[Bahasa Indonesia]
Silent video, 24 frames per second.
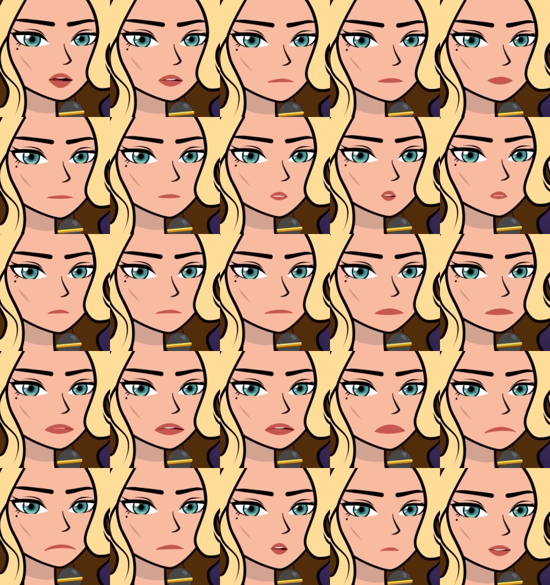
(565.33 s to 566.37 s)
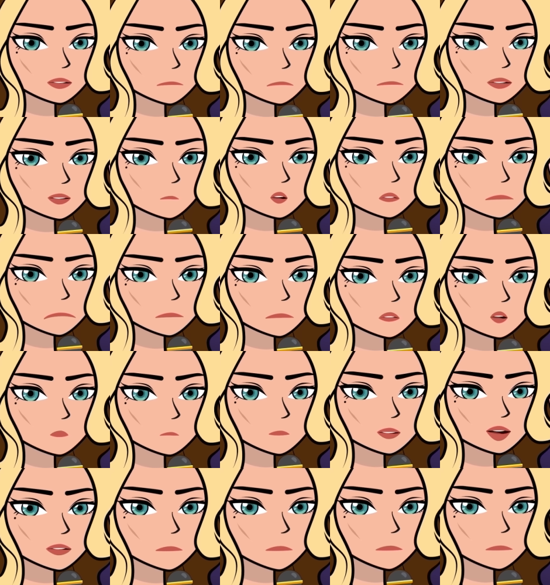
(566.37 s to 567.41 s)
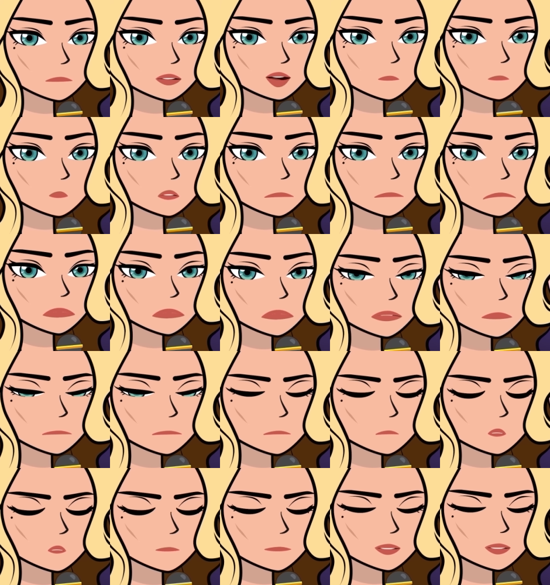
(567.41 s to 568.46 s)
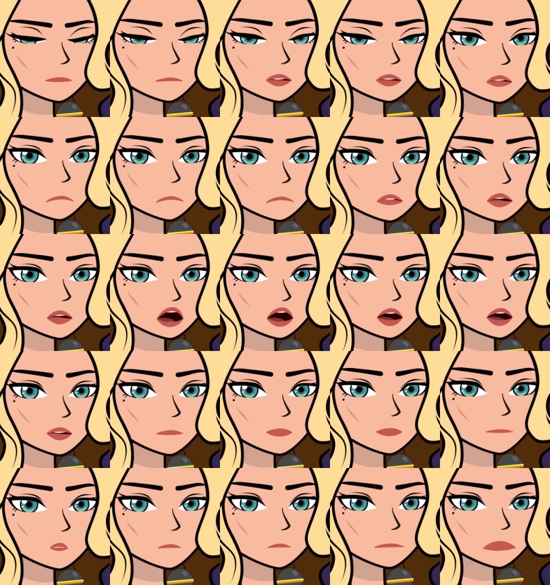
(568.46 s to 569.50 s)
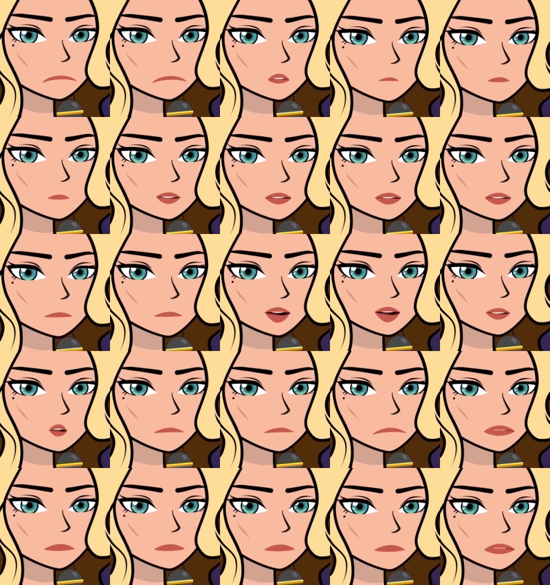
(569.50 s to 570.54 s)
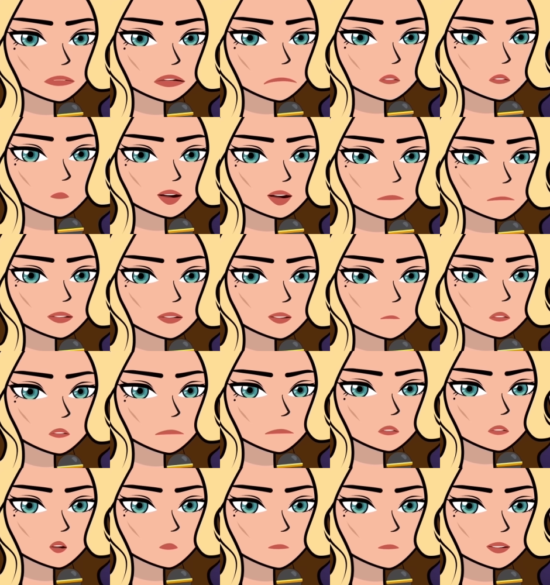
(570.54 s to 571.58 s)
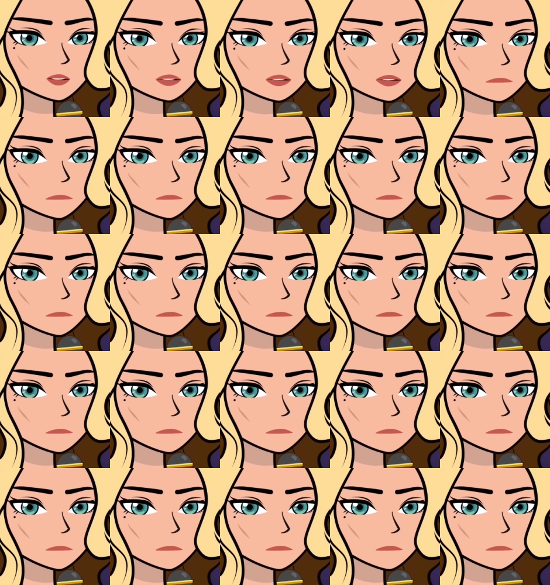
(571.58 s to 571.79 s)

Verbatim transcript: Ku dapatkan bekas luka ini dari kecelakaan mobil. Aku begitu haus ketenaran, tapi percaya aku tak bisa menjadi bintang karena bekas luka